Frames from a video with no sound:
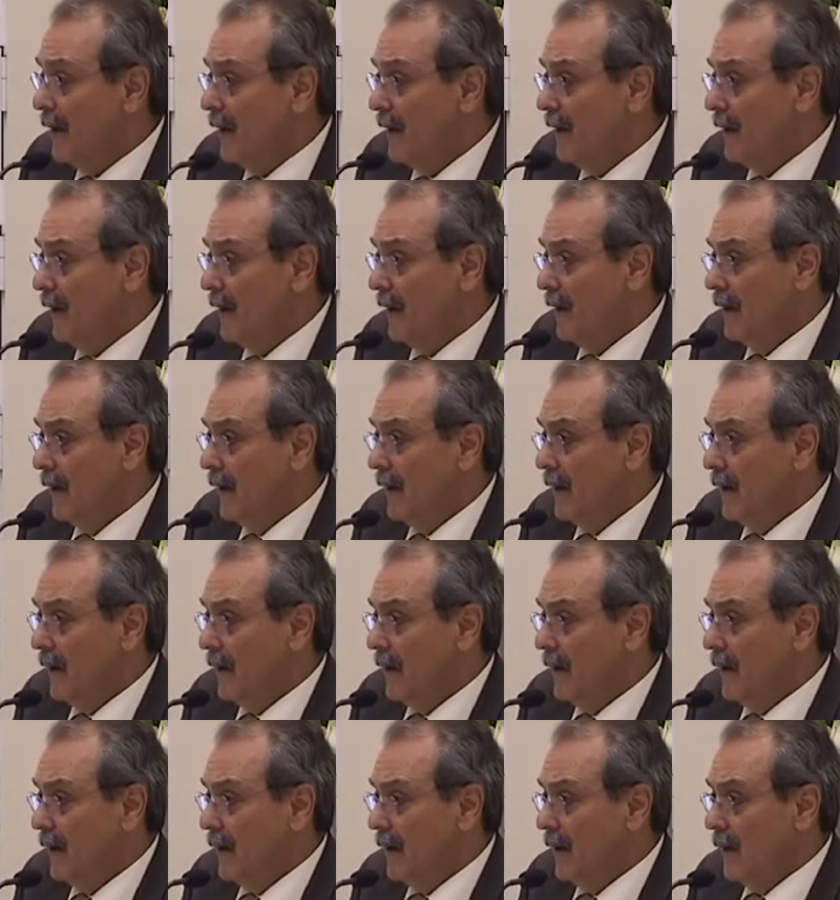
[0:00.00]
du
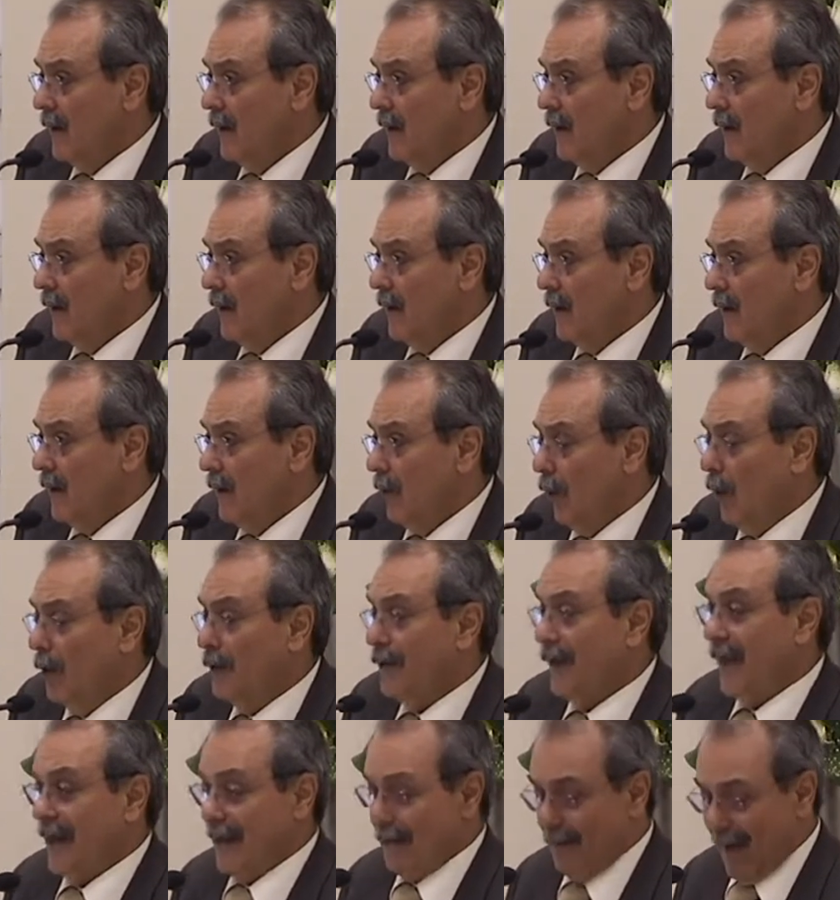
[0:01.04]
Christ se
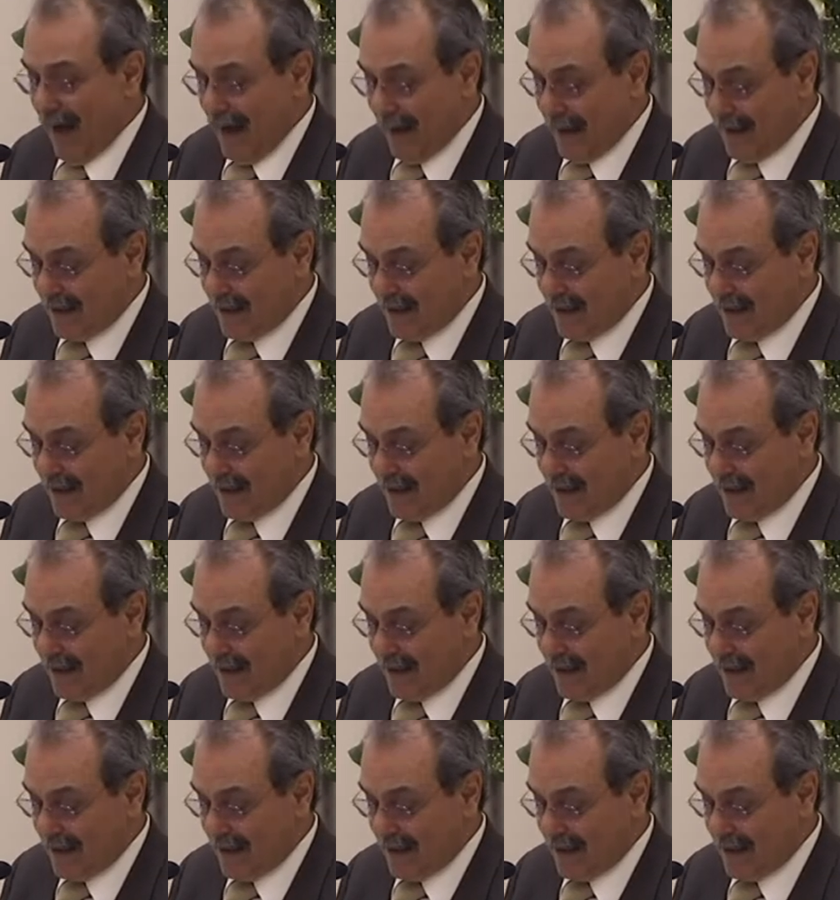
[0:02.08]
détruire,